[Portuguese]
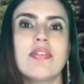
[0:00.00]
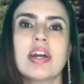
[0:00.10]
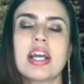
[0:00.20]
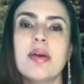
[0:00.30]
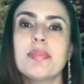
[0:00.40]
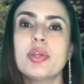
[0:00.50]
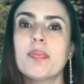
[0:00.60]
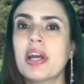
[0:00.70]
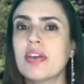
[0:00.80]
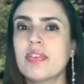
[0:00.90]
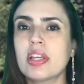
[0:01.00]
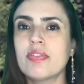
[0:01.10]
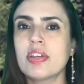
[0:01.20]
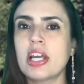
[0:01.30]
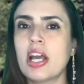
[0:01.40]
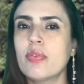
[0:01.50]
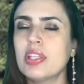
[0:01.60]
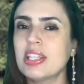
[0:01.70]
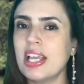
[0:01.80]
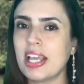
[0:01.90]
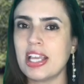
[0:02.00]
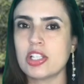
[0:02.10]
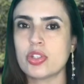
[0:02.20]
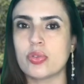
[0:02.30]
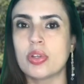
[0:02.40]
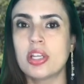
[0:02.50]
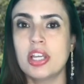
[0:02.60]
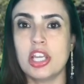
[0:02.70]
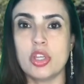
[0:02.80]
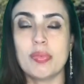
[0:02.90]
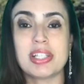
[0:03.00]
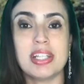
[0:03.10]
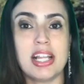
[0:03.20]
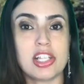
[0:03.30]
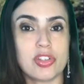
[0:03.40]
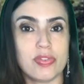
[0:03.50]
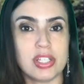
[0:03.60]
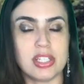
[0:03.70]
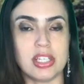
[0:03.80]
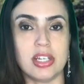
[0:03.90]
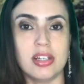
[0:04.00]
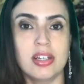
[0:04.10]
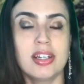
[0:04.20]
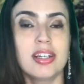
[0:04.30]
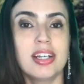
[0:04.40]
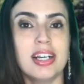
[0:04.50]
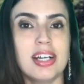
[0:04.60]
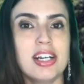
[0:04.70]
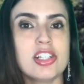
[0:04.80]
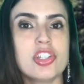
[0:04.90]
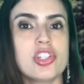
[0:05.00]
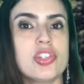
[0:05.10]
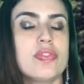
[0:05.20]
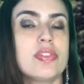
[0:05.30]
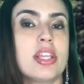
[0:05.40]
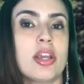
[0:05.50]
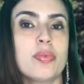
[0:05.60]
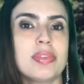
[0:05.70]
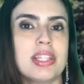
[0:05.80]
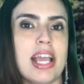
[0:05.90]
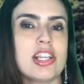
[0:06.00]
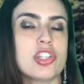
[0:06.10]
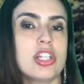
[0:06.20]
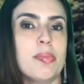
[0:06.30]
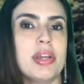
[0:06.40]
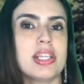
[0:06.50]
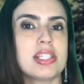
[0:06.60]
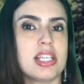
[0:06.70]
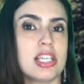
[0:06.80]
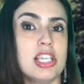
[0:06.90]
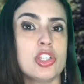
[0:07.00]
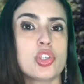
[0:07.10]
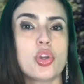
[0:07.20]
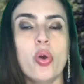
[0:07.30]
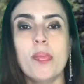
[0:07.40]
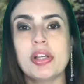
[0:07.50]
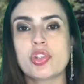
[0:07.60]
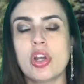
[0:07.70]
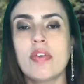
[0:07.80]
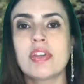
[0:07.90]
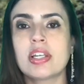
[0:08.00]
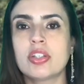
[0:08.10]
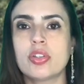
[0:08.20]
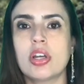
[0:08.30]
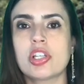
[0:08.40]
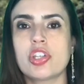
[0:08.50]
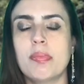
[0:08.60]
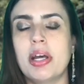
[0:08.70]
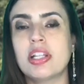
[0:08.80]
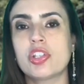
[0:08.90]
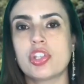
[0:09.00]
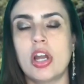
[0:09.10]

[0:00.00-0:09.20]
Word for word: a caminho para verificar um endereço em uma cidade vizinha, antes de ter um teste na manhã seguinte com uma jovem cantora chamada Cheryl